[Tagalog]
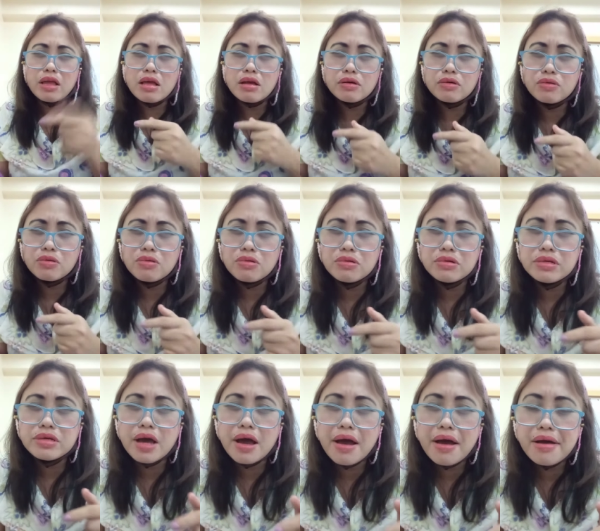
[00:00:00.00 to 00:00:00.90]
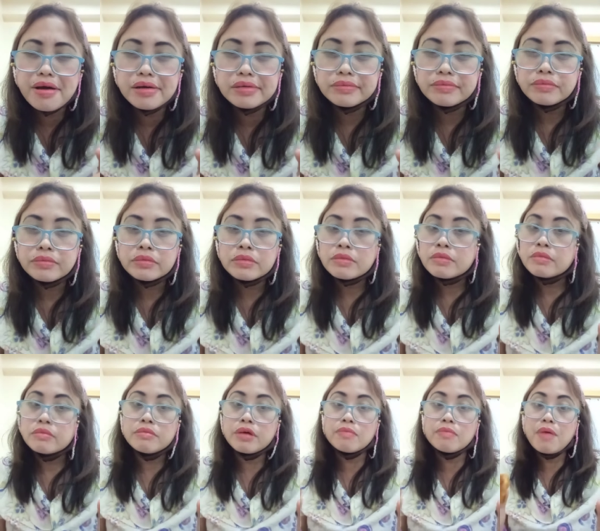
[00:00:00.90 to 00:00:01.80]
kuya,
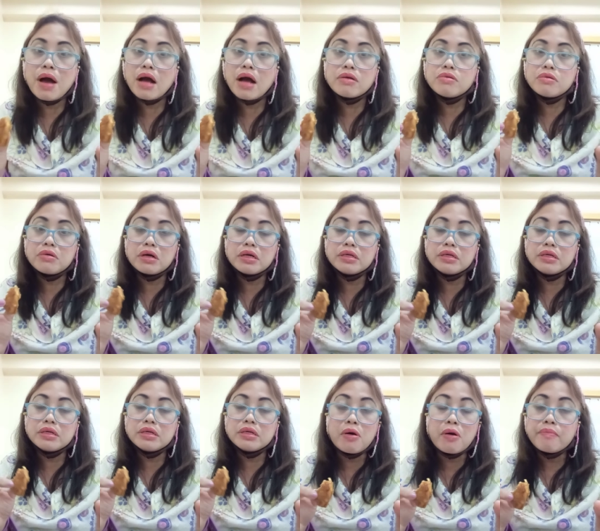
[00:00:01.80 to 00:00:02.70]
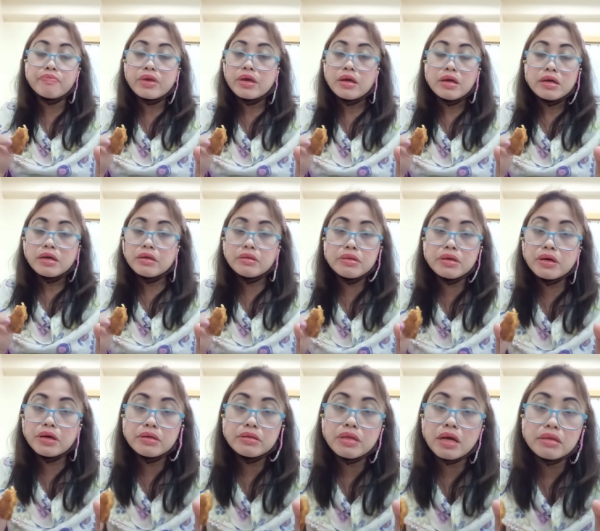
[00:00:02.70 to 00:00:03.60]
magbago kayo.
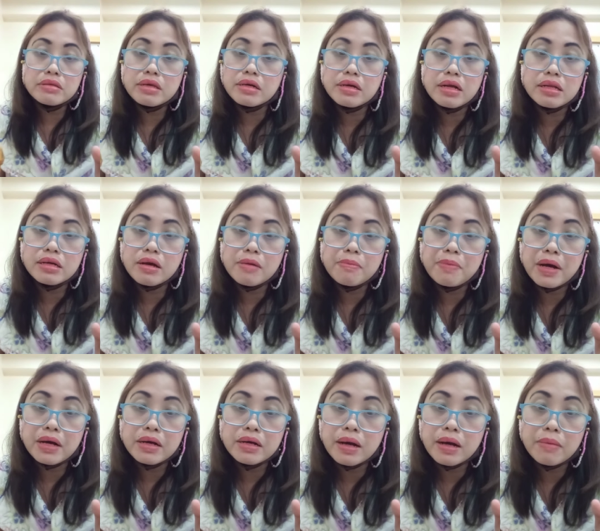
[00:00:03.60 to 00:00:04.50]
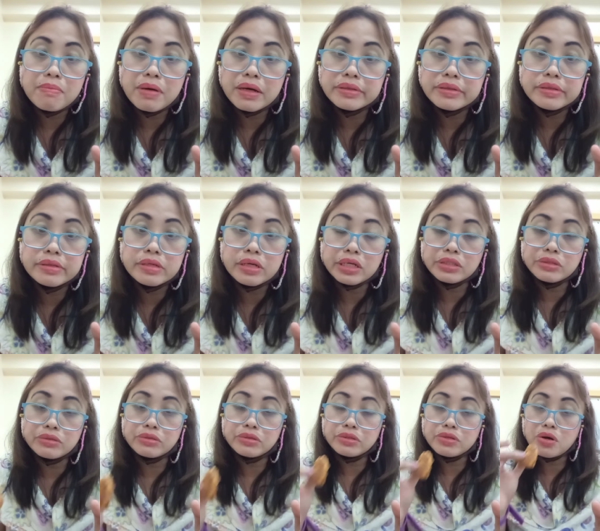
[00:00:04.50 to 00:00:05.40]
Hindi kayo tatagal kapag kabad
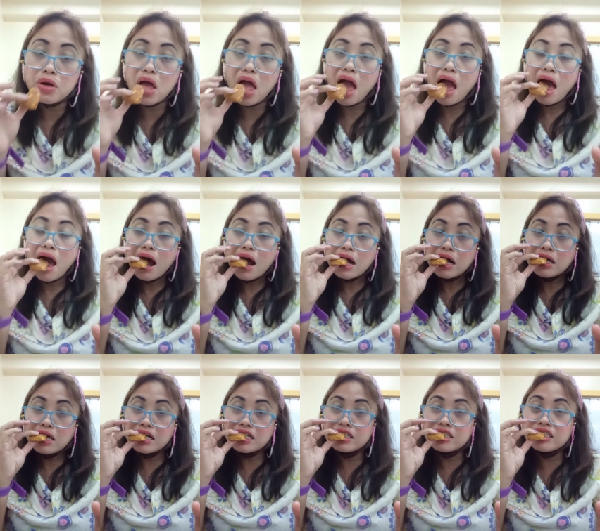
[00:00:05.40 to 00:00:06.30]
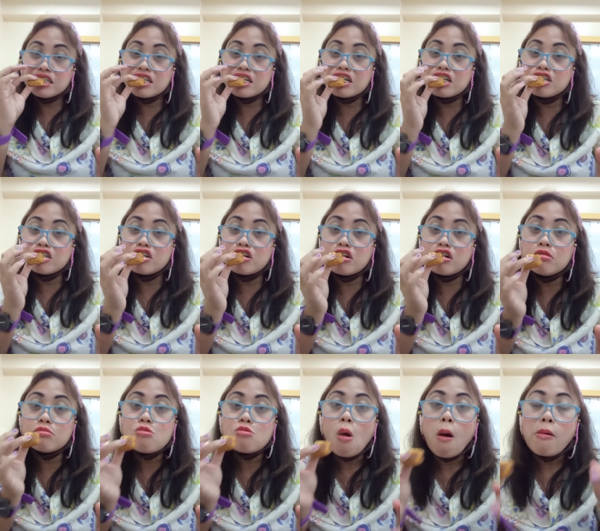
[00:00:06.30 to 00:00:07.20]
kayo ah. Kaya yung
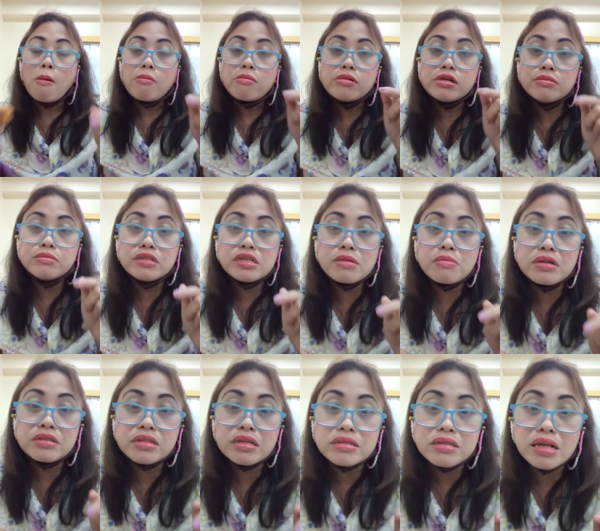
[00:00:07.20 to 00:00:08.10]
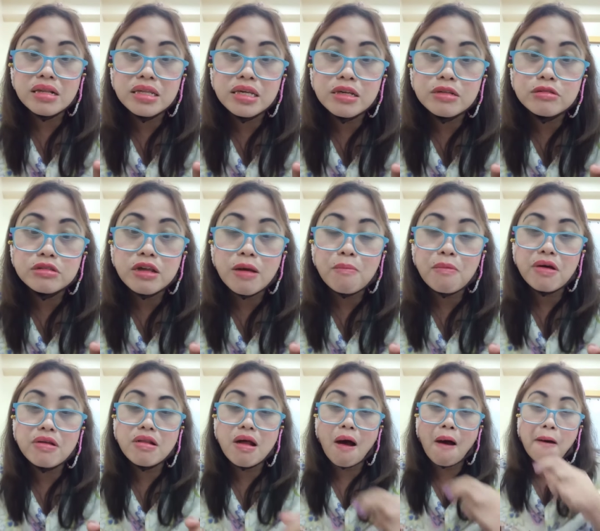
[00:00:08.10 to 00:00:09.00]
ngayon, may mga matatalino na
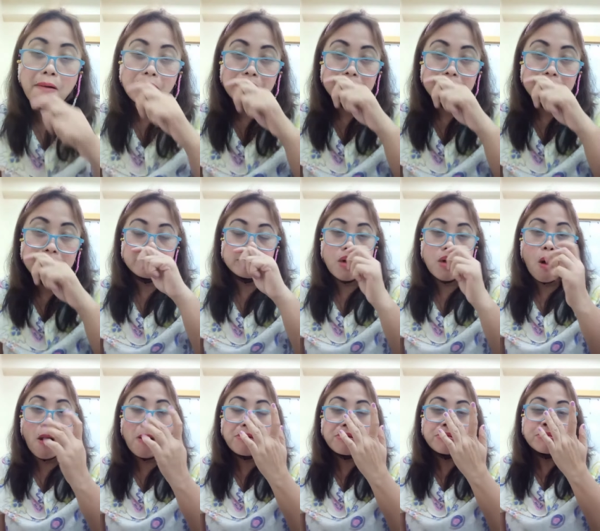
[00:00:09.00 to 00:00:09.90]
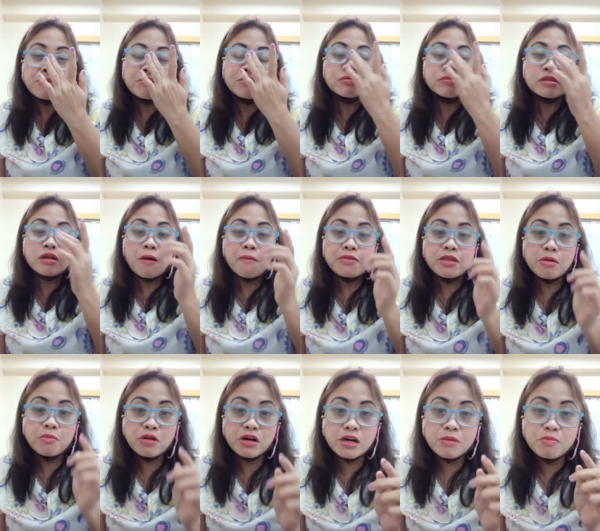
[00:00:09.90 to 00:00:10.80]
pala, no? Na
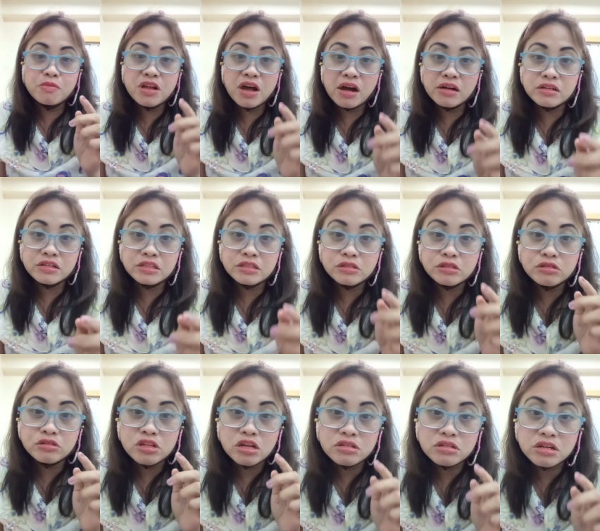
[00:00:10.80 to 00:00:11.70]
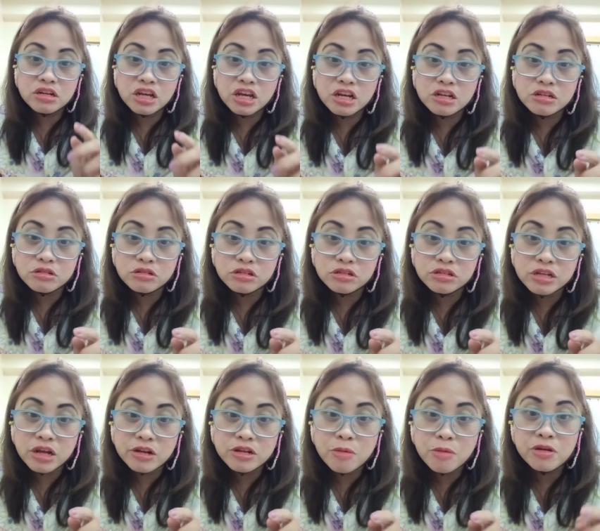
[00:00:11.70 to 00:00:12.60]
mga vlogger, content creator
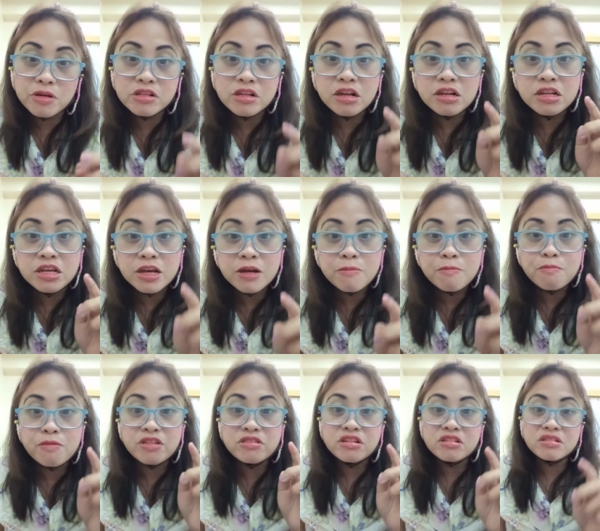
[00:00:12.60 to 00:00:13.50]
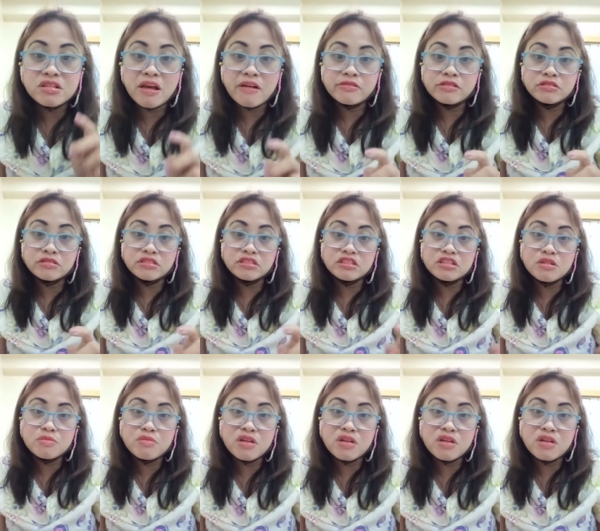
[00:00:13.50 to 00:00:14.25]
din, na madaling madetect kung sino yung